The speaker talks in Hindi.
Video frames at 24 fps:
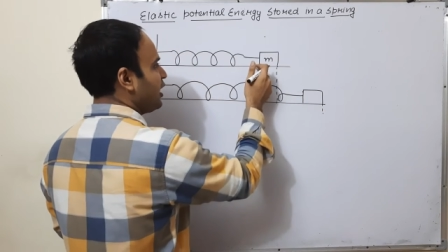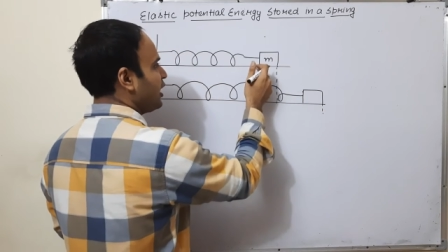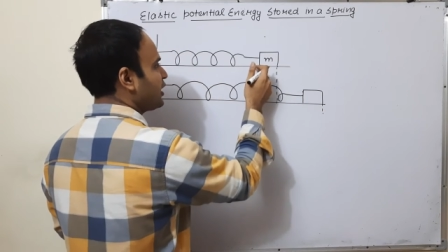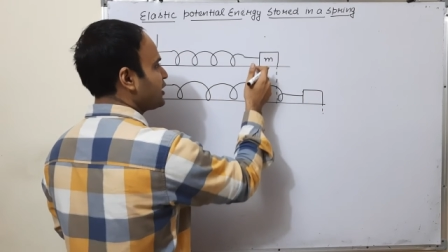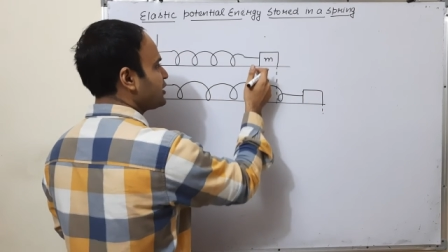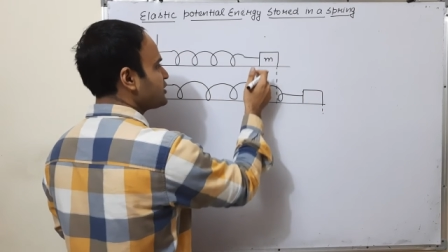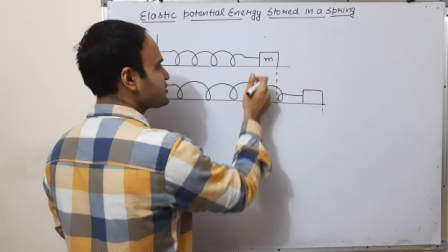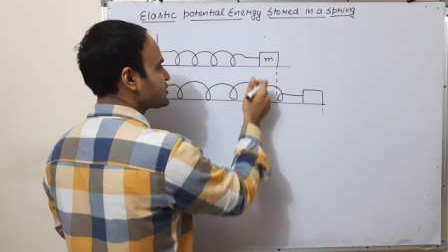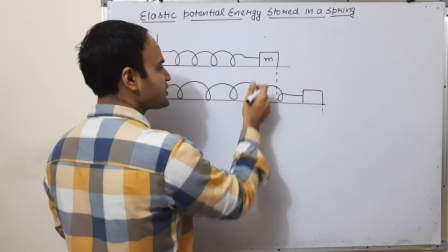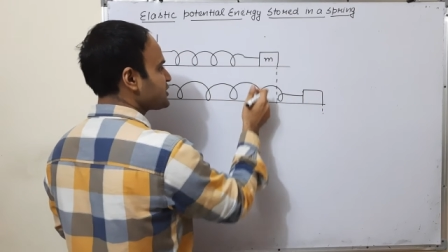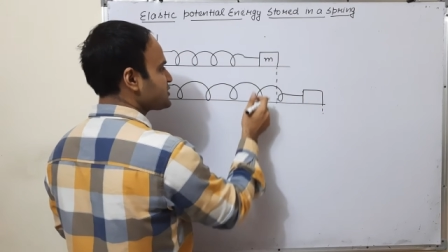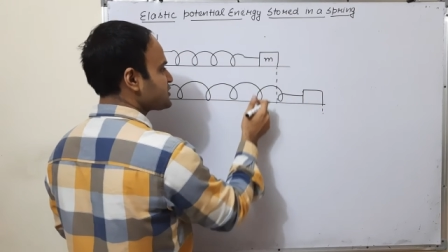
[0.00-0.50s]

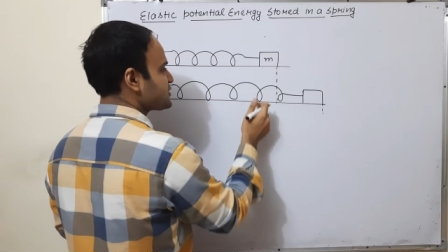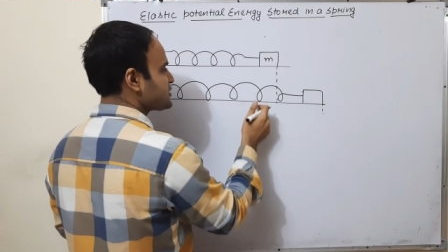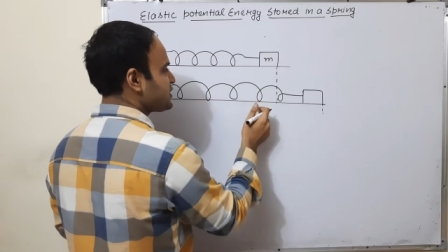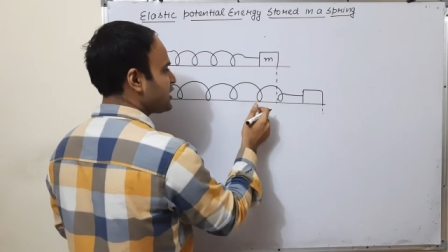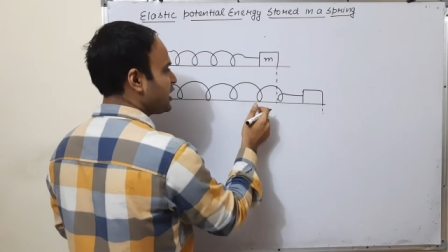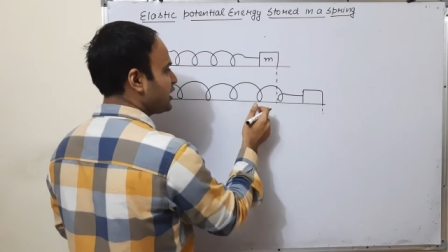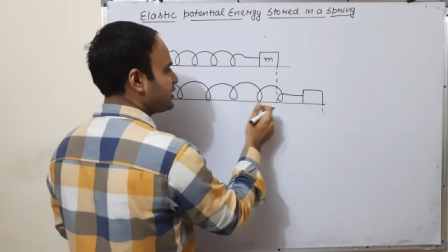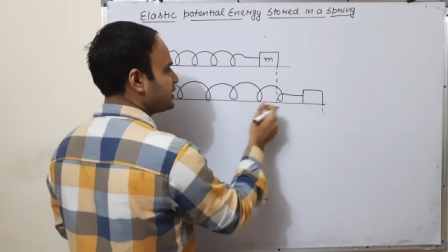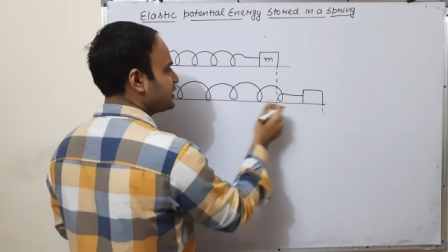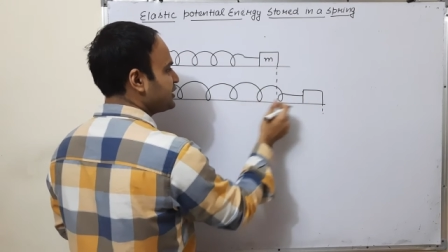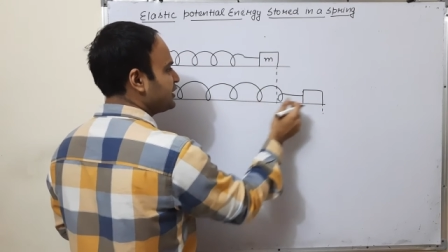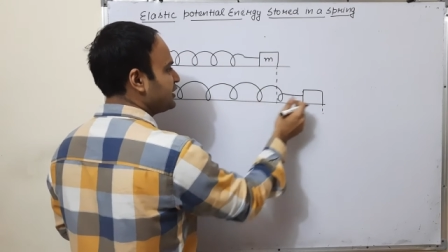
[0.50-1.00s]
अगर इसका
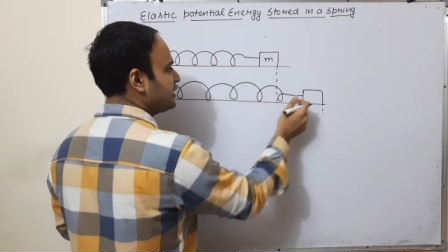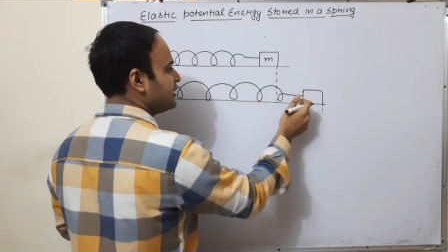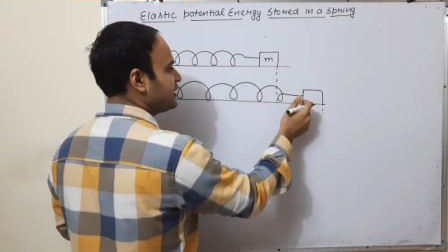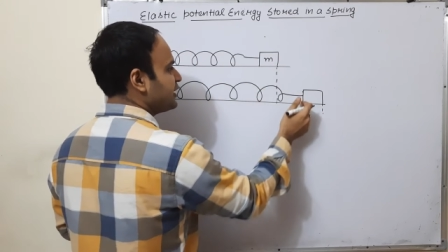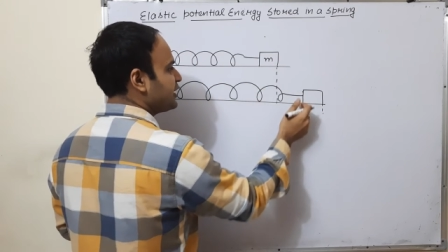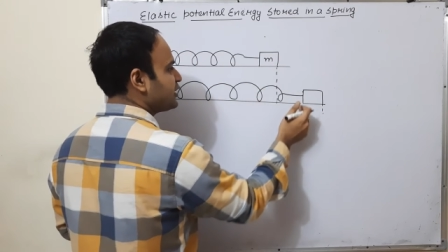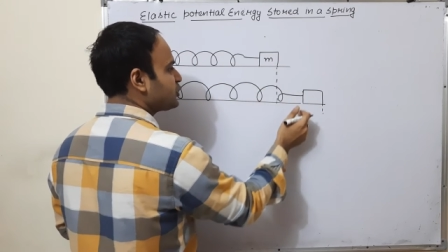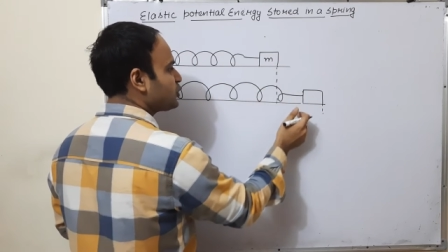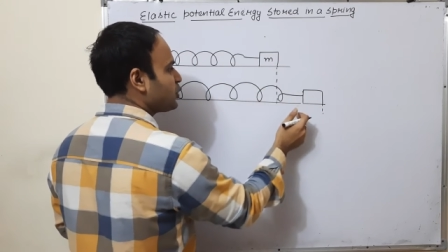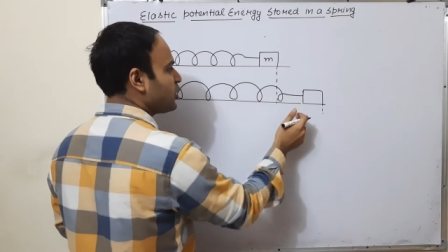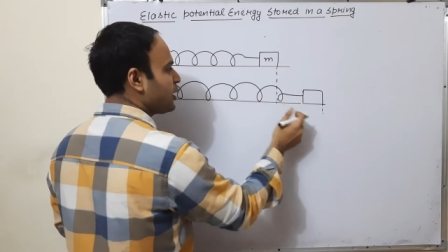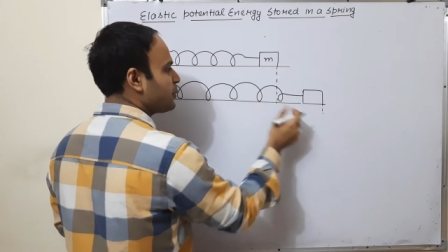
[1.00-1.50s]
स्टार्टिंग
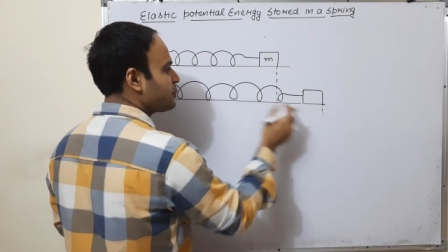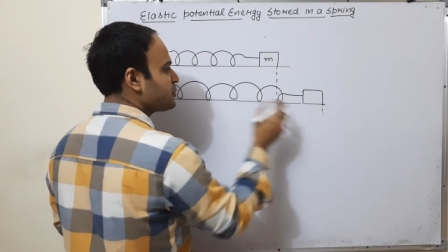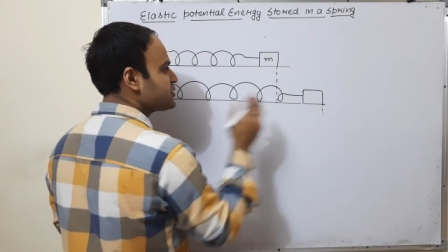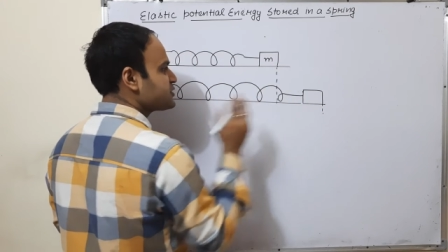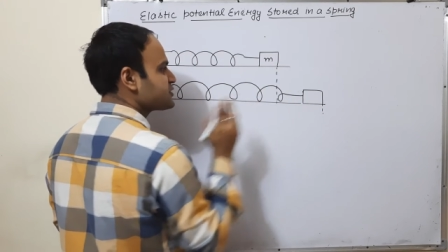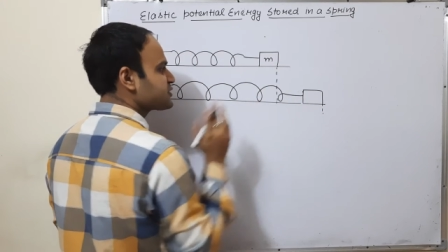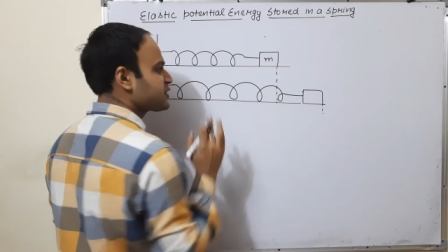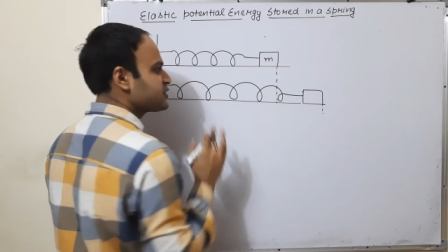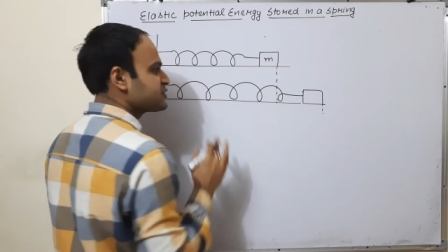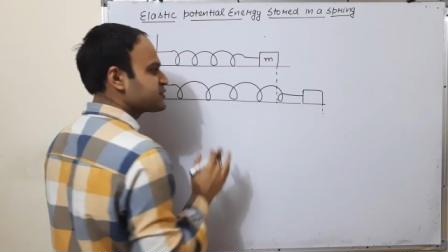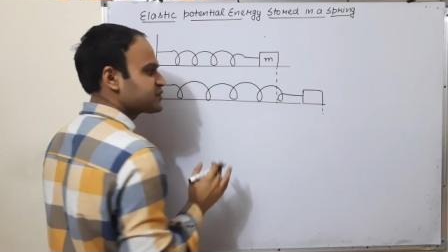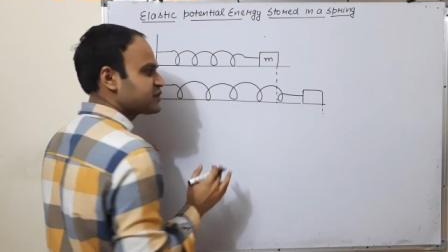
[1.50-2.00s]
लिया तो आप
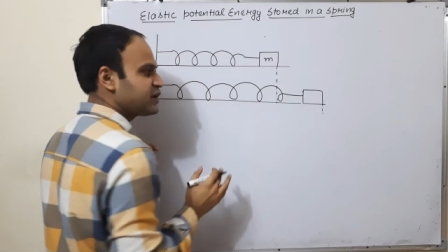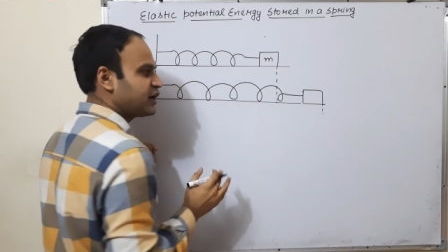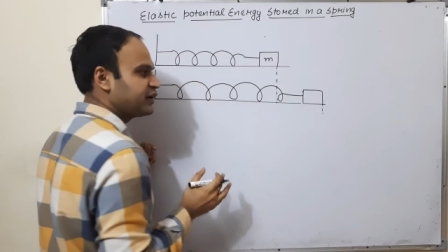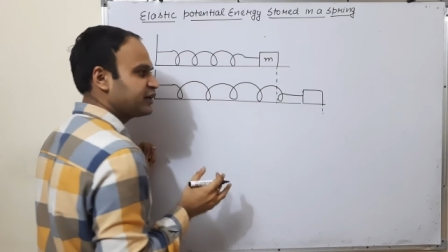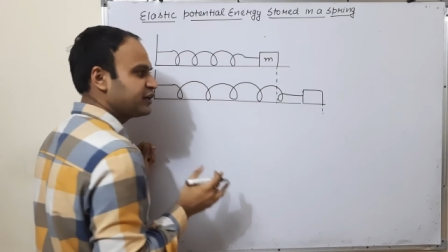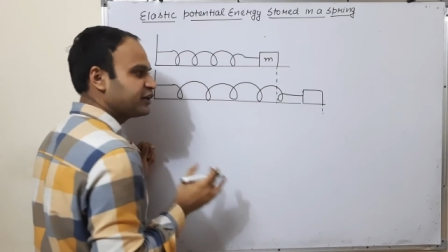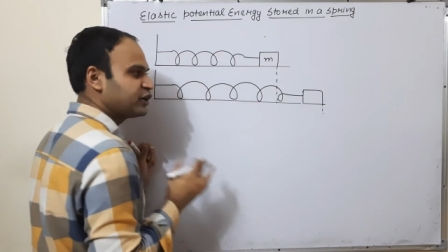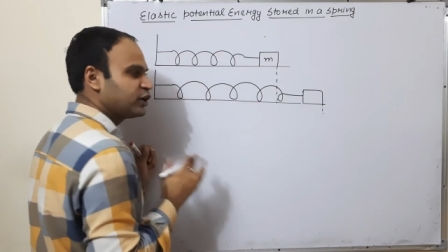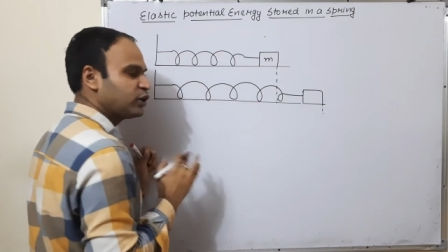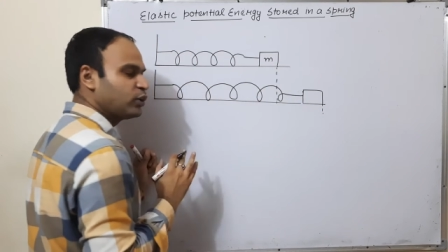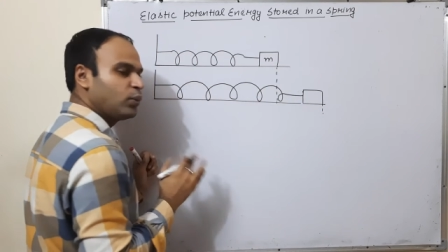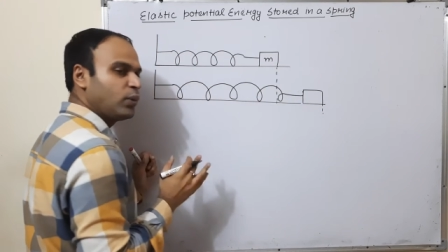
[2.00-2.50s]
इसका
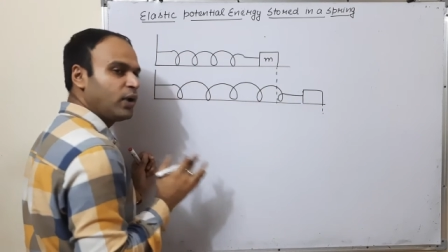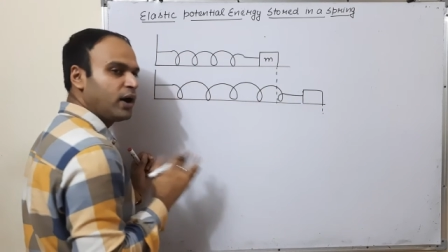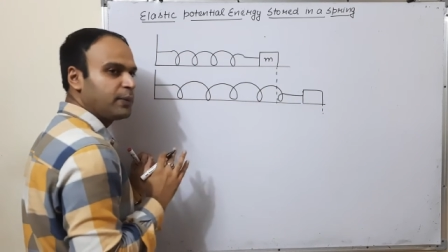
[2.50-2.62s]
स्टार्टिंग लो वो